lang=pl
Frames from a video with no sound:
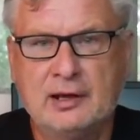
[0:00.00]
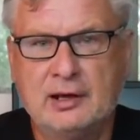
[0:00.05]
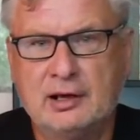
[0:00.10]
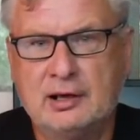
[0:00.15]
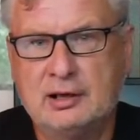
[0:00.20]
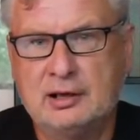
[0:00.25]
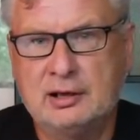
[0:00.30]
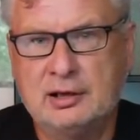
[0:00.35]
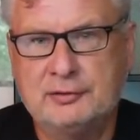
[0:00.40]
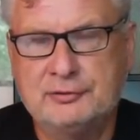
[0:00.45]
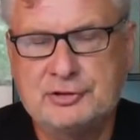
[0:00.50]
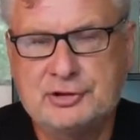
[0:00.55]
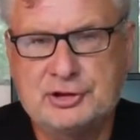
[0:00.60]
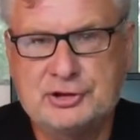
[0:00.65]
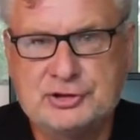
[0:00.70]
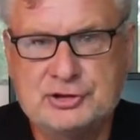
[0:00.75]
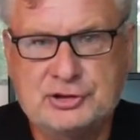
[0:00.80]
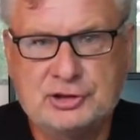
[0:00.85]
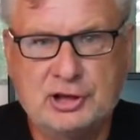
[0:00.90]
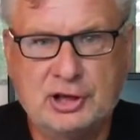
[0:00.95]
a
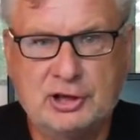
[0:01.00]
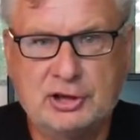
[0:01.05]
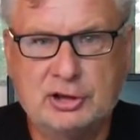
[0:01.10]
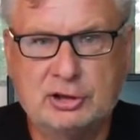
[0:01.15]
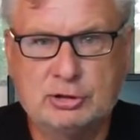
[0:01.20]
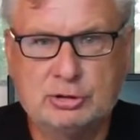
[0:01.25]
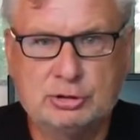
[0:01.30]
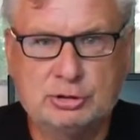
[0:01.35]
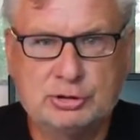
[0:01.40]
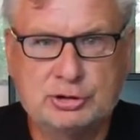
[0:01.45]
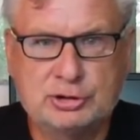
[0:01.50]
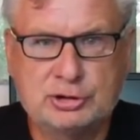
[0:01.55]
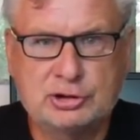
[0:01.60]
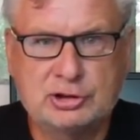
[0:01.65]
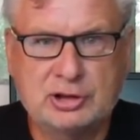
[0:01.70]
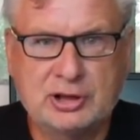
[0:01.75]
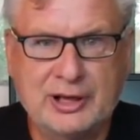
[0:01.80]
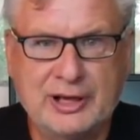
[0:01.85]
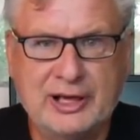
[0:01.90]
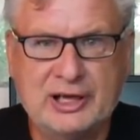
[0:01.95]
wszyscy
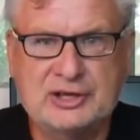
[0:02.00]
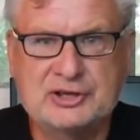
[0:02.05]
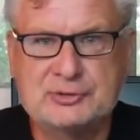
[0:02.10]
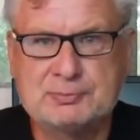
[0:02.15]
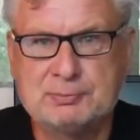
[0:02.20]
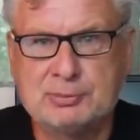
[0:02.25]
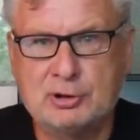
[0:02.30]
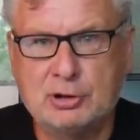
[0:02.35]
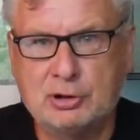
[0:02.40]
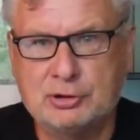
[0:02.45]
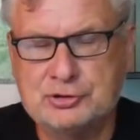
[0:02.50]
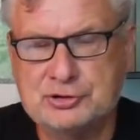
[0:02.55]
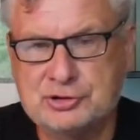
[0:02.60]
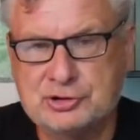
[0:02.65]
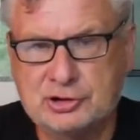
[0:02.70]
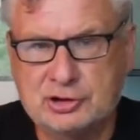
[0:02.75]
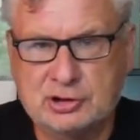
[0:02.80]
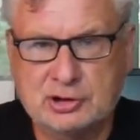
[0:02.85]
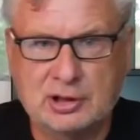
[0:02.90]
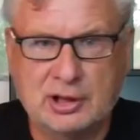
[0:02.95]
jakiegoś
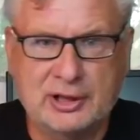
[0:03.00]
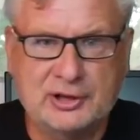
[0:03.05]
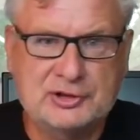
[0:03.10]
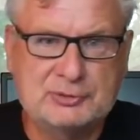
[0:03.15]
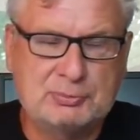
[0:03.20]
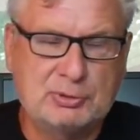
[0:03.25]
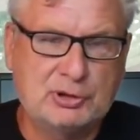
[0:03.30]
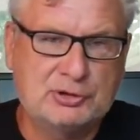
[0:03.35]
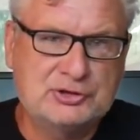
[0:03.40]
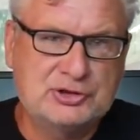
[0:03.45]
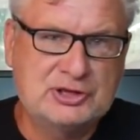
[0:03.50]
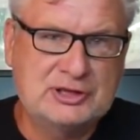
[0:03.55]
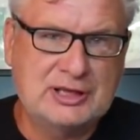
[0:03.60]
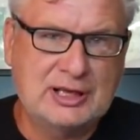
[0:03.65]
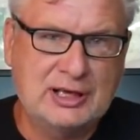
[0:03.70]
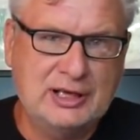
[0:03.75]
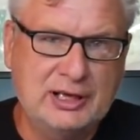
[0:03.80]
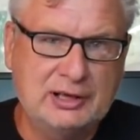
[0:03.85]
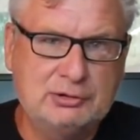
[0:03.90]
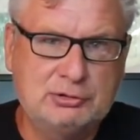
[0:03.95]
eksplozji, eksplozji
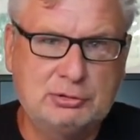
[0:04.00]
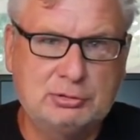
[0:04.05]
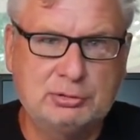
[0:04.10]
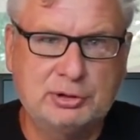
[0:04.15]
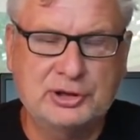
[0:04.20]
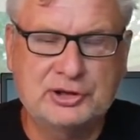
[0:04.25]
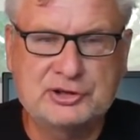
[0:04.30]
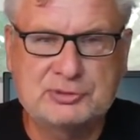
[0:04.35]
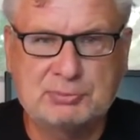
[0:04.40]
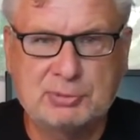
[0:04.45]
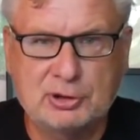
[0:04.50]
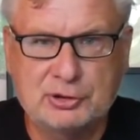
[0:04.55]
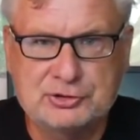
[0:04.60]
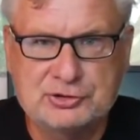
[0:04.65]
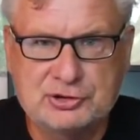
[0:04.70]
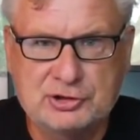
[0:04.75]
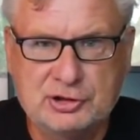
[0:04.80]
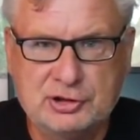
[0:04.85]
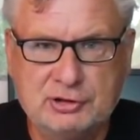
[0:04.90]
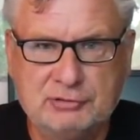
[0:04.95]
talentu,
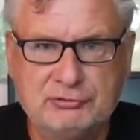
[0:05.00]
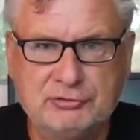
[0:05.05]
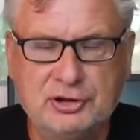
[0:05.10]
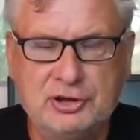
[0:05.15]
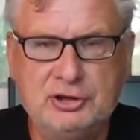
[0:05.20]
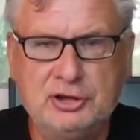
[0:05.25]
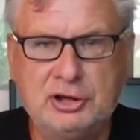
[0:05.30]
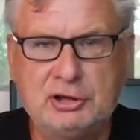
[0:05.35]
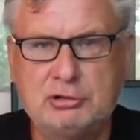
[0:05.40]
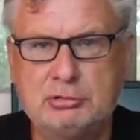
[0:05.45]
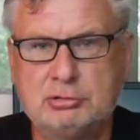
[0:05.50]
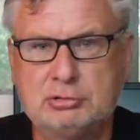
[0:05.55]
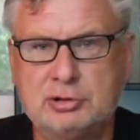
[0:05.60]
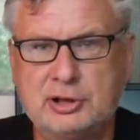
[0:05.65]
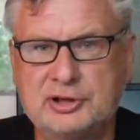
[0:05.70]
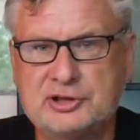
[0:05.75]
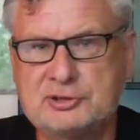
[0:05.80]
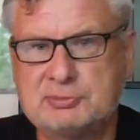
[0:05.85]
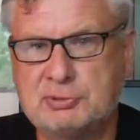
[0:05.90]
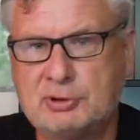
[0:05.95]
eksplozji wyniku,
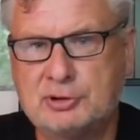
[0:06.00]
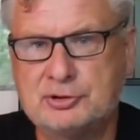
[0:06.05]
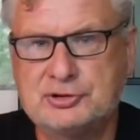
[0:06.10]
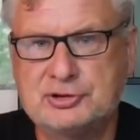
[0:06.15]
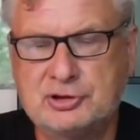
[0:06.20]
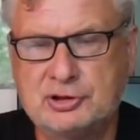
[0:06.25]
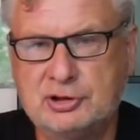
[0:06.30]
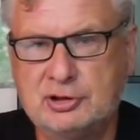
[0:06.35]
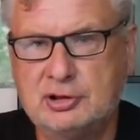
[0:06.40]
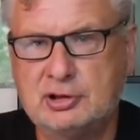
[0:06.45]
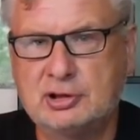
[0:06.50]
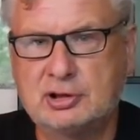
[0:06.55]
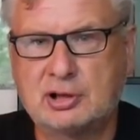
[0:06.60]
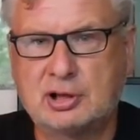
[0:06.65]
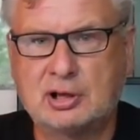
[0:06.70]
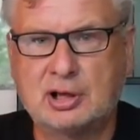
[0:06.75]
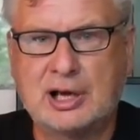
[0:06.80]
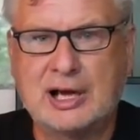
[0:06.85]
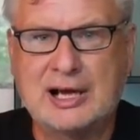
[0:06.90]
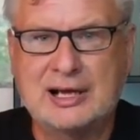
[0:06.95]
eksplozji
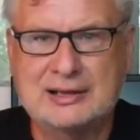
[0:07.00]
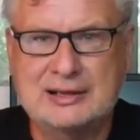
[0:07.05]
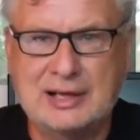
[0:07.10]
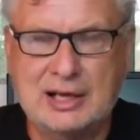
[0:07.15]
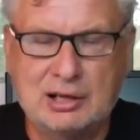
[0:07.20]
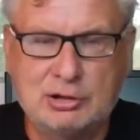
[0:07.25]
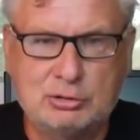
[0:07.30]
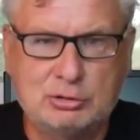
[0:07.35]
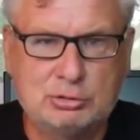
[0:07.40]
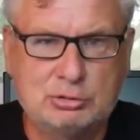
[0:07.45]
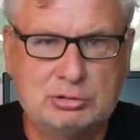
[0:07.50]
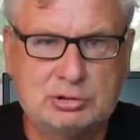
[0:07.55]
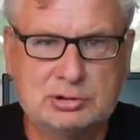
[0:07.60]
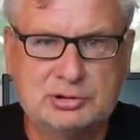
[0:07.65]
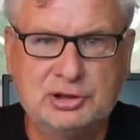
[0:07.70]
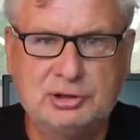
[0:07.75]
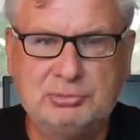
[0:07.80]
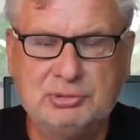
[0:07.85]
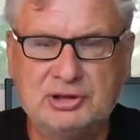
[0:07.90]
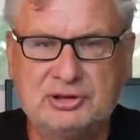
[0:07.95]
ataku
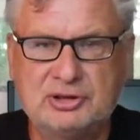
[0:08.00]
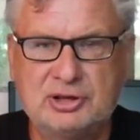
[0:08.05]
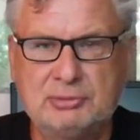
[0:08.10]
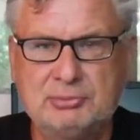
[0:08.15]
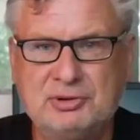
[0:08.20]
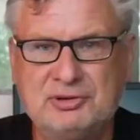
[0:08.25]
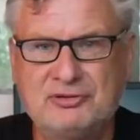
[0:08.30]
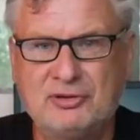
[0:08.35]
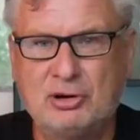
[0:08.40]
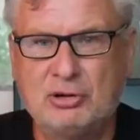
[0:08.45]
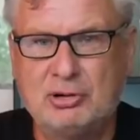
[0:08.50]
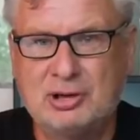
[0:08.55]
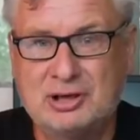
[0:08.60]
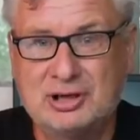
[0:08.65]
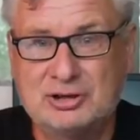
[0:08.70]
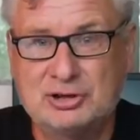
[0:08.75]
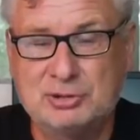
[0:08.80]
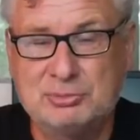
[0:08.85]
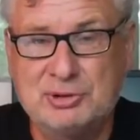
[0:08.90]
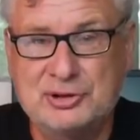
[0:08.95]
Dimitri Biwoła,
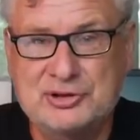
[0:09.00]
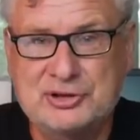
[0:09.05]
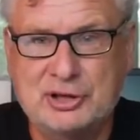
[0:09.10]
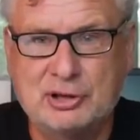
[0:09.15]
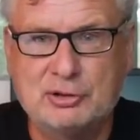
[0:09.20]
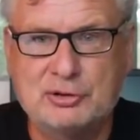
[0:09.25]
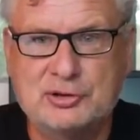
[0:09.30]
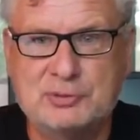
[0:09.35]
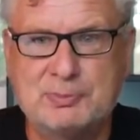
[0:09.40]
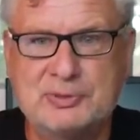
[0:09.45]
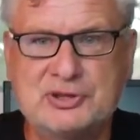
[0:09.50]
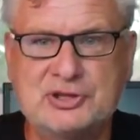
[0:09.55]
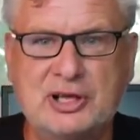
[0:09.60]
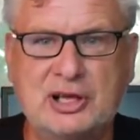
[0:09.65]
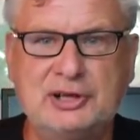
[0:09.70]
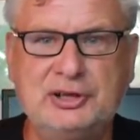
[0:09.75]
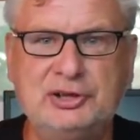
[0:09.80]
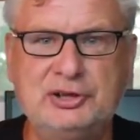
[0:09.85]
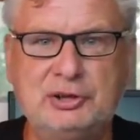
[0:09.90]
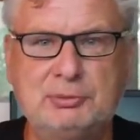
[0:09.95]
natomiast tego
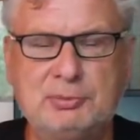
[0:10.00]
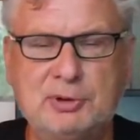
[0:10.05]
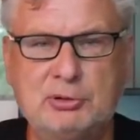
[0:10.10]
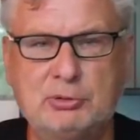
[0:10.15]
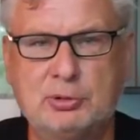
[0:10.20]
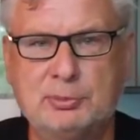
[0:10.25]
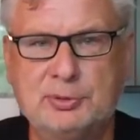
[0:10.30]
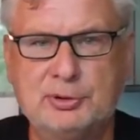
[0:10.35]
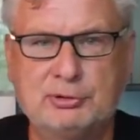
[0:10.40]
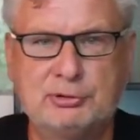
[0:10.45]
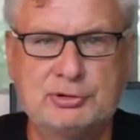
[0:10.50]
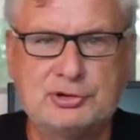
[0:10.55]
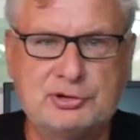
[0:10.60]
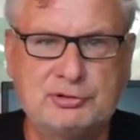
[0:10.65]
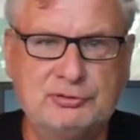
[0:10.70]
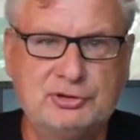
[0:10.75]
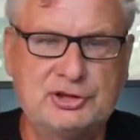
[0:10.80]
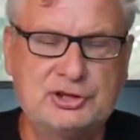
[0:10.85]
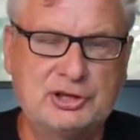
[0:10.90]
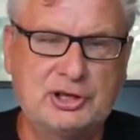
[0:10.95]
specjalnie nie było. Było
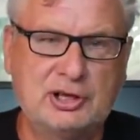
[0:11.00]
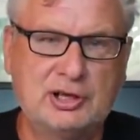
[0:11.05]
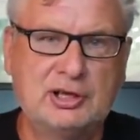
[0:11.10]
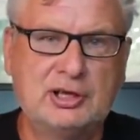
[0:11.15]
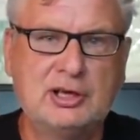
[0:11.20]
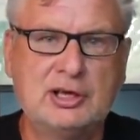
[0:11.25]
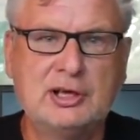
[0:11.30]
oczywiście